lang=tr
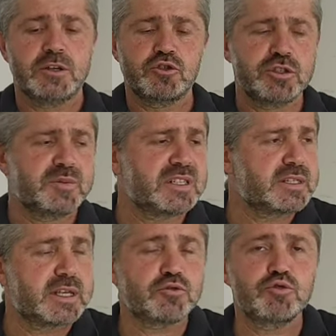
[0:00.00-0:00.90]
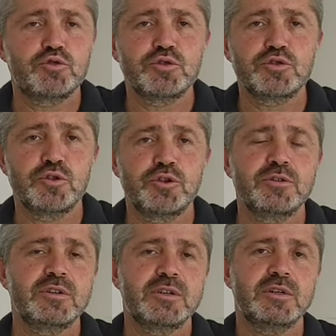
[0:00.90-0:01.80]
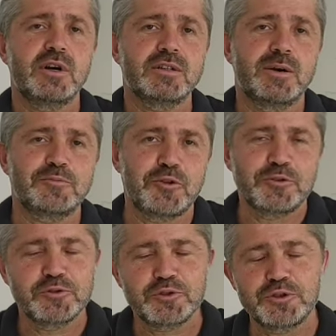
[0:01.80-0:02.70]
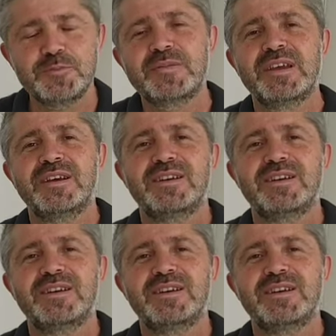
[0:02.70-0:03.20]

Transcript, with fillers: Az önce bir ses duyduğunuz o e, adaptör düştü.